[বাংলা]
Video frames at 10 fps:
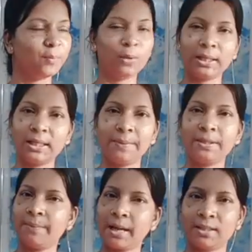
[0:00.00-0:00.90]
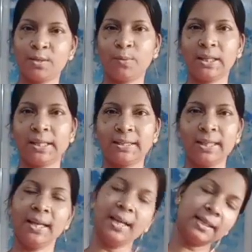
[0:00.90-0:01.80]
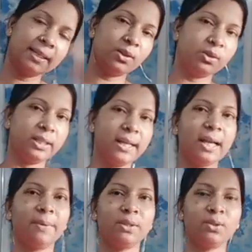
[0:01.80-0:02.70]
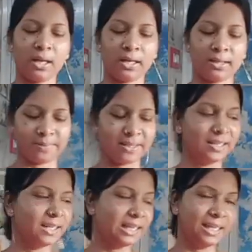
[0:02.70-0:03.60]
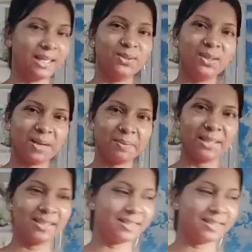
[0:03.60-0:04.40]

বলে যাবে যে আমি আসবো না খেতে কিন্তু ঠিক আবার চলে আসবে এই জন্য আমি